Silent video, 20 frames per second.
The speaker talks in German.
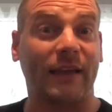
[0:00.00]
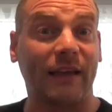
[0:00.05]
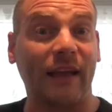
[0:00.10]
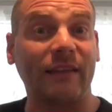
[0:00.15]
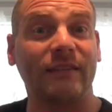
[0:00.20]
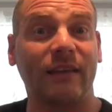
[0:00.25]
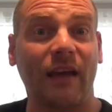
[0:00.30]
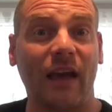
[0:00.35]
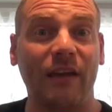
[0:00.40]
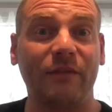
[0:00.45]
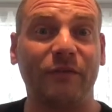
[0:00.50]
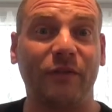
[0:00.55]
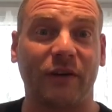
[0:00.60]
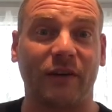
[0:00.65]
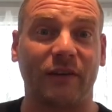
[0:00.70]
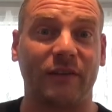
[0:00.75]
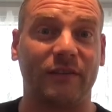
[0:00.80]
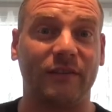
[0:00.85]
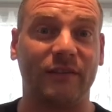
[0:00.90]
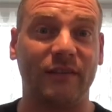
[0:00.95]
ganz
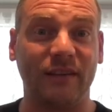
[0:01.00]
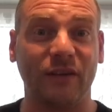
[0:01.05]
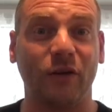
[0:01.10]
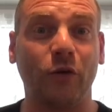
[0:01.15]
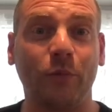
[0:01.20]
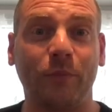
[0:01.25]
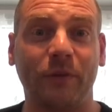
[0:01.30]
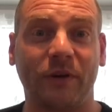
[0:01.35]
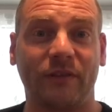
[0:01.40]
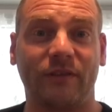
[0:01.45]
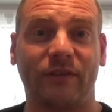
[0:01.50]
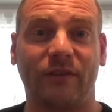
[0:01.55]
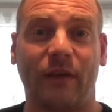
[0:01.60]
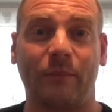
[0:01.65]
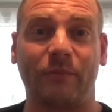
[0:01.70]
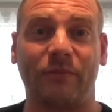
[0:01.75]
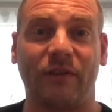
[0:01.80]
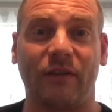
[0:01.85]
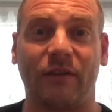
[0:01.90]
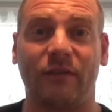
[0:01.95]
einfaches
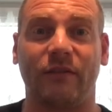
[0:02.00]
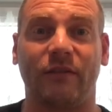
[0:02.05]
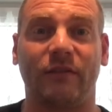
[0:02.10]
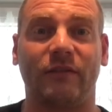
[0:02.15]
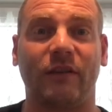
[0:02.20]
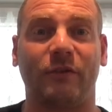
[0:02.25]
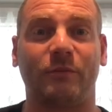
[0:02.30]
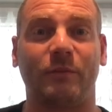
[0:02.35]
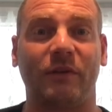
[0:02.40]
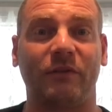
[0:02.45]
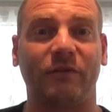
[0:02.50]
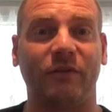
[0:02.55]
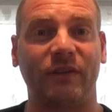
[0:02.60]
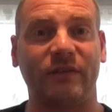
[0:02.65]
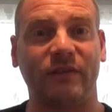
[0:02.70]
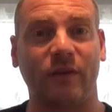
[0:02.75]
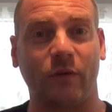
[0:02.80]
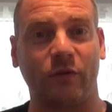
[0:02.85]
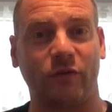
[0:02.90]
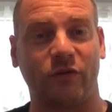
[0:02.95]
Sirup-Rezept ist es, dass man
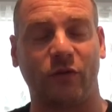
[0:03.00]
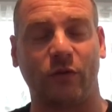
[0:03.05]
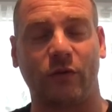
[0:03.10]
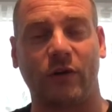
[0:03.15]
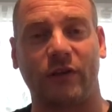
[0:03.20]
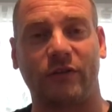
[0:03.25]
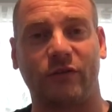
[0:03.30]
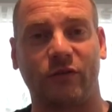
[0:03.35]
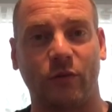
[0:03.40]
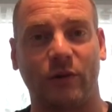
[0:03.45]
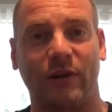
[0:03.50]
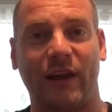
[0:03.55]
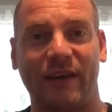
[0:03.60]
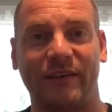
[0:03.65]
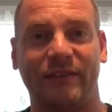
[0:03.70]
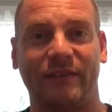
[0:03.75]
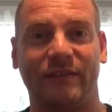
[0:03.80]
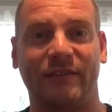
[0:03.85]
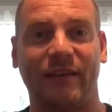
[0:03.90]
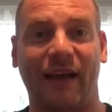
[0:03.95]
Wasser und Zucker zu
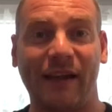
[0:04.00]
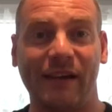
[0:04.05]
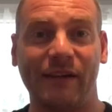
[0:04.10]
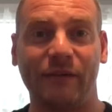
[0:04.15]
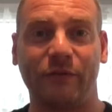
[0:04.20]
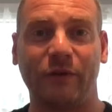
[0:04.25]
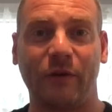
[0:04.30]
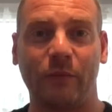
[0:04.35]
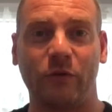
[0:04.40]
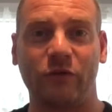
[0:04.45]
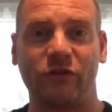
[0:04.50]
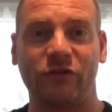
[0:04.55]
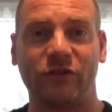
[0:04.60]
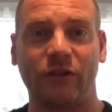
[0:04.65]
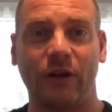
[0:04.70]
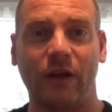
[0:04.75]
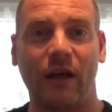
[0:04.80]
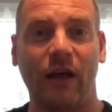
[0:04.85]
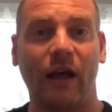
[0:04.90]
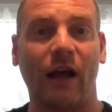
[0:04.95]
gleichen Teilen vermischt,
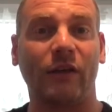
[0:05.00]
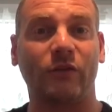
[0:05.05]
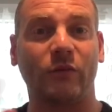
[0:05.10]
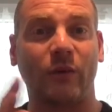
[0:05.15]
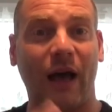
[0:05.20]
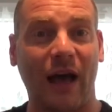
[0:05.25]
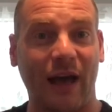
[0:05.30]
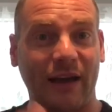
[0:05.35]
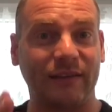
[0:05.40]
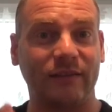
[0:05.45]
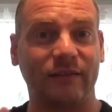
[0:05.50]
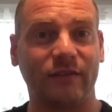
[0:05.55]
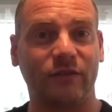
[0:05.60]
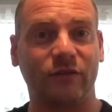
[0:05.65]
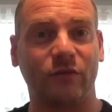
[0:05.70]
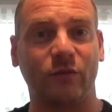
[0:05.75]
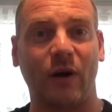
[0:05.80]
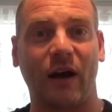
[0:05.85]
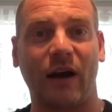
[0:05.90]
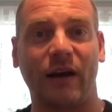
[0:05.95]
also 1
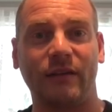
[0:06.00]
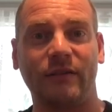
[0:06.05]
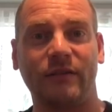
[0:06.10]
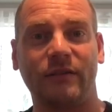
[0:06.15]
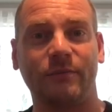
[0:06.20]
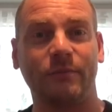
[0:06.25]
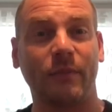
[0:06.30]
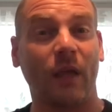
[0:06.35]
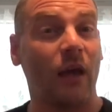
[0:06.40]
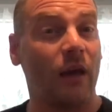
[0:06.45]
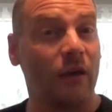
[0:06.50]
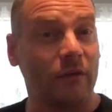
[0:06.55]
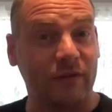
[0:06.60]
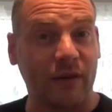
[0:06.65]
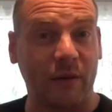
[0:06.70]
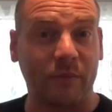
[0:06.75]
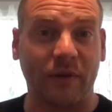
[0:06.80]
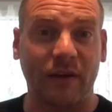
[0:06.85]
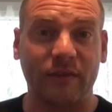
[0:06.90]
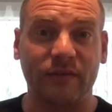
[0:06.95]
zu 1.
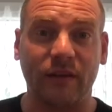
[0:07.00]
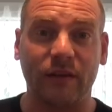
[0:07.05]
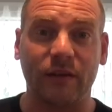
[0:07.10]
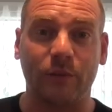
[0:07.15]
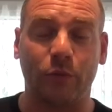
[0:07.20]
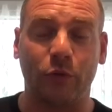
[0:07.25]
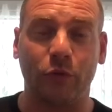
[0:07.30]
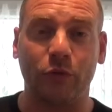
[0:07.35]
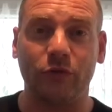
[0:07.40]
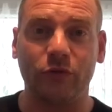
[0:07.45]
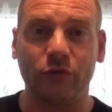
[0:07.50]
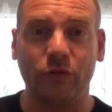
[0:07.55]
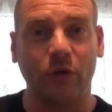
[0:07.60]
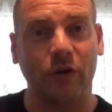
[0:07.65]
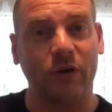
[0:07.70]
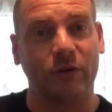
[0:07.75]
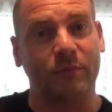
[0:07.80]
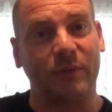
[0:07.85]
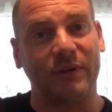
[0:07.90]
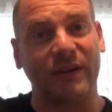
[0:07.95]
Wir haben gestern die
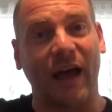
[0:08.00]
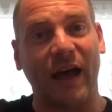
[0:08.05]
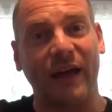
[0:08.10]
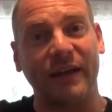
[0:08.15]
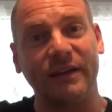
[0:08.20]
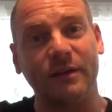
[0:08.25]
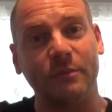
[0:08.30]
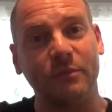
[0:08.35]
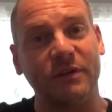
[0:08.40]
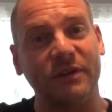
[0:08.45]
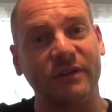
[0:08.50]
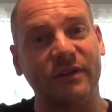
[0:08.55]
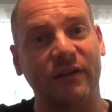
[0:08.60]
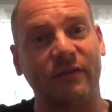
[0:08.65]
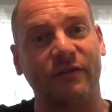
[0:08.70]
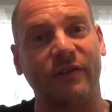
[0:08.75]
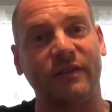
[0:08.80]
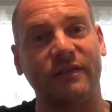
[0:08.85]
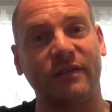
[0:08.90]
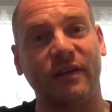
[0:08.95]
Blütendollen mit einem
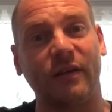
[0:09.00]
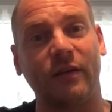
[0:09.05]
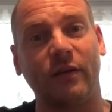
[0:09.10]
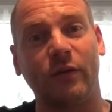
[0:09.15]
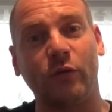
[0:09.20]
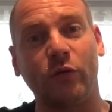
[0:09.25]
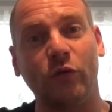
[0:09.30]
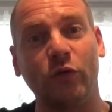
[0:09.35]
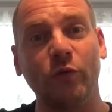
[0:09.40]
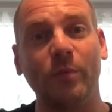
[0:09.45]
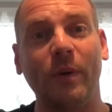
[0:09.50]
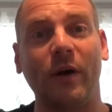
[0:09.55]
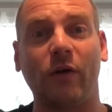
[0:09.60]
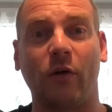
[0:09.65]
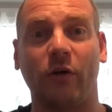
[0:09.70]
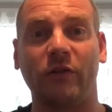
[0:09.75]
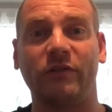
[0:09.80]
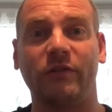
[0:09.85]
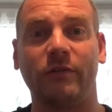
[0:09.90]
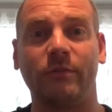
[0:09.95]
Liter Wasser
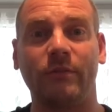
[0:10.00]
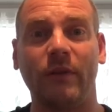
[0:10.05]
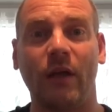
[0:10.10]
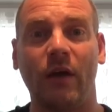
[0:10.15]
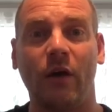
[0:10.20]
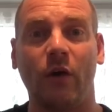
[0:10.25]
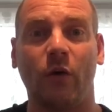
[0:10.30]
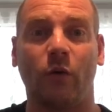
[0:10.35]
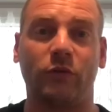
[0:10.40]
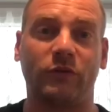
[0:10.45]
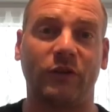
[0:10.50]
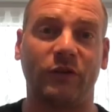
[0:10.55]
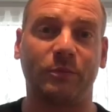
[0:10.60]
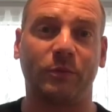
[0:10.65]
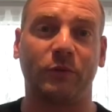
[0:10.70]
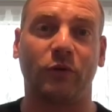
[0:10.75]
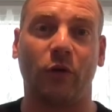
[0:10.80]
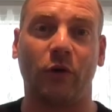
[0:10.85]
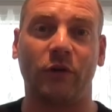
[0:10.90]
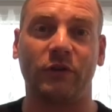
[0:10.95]
übergossen und das
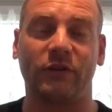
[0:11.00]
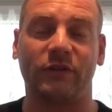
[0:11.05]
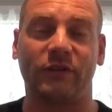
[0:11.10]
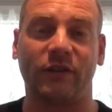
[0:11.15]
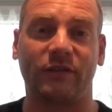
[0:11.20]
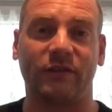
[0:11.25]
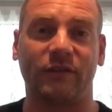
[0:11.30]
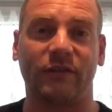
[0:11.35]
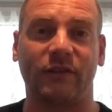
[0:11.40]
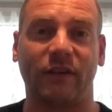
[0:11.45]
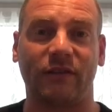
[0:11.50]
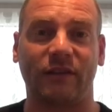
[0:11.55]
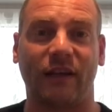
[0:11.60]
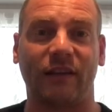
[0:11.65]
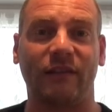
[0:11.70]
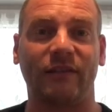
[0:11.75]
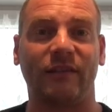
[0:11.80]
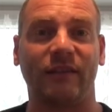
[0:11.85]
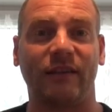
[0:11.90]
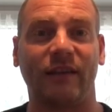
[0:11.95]
bedeutet, dass ich das
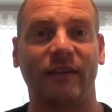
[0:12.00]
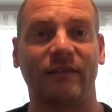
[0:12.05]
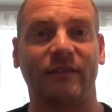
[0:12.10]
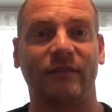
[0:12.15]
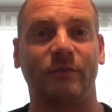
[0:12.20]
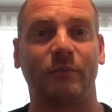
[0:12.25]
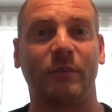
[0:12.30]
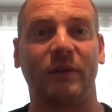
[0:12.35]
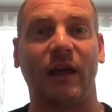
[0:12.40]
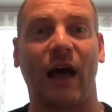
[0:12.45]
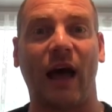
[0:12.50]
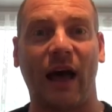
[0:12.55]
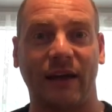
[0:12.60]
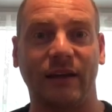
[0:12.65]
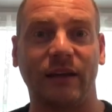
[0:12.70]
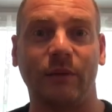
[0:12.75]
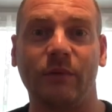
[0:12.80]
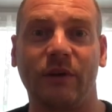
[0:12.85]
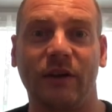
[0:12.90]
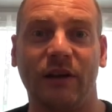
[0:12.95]
Ganze jetzt mit
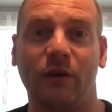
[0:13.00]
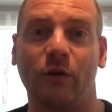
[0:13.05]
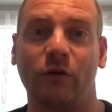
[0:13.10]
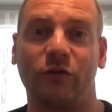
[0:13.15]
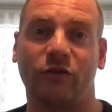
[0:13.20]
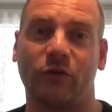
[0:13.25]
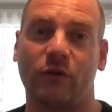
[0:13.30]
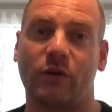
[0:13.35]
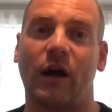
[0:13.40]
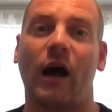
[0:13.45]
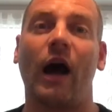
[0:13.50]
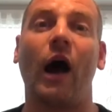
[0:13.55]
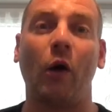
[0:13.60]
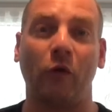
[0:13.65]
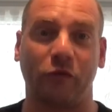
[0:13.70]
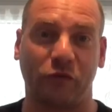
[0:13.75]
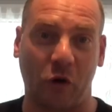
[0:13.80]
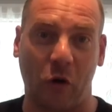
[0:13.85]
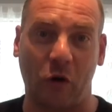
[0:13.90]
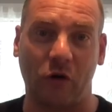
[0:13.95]
einem Kilo Zucker
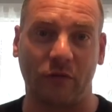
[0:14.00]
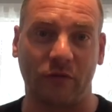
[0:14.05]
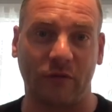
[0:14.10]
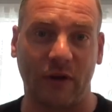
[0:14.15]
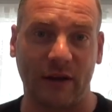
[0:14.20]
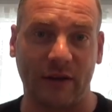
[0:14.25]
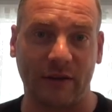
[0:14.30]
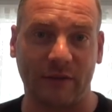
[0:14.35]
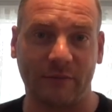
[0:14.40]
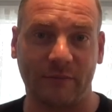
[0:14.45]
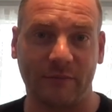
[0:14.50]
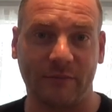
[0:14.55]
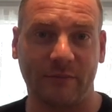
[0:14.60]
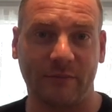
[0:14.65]
aufkochen werde.